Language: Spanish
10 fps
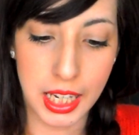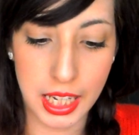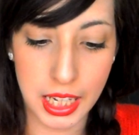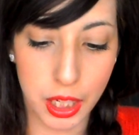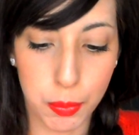
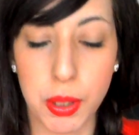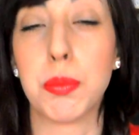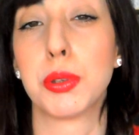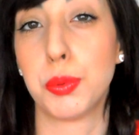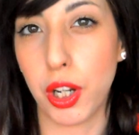Eh, bueno,
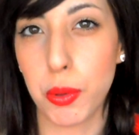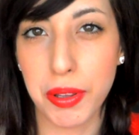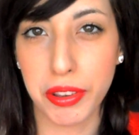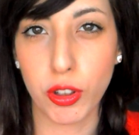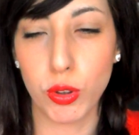pues voy a
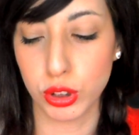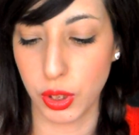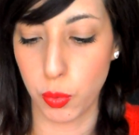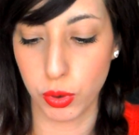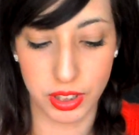comenzar con los
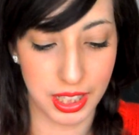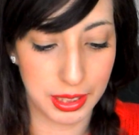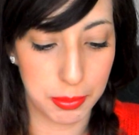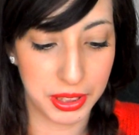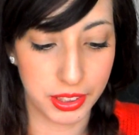de
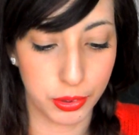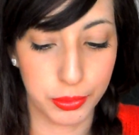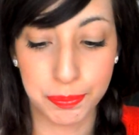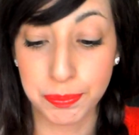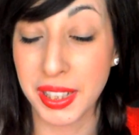tratamiento.